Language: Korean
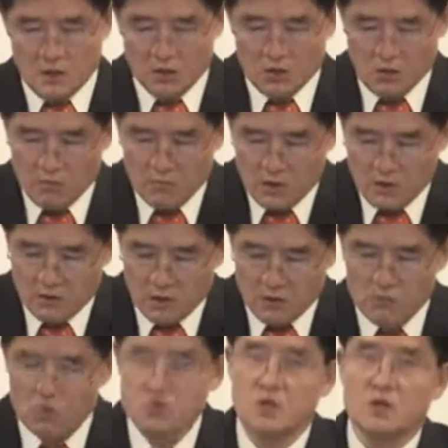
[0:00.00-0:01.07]
크롬바에게
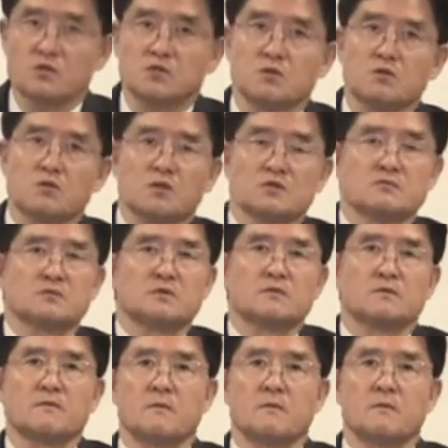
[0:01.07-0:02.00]
무죄가 선고됐습니다.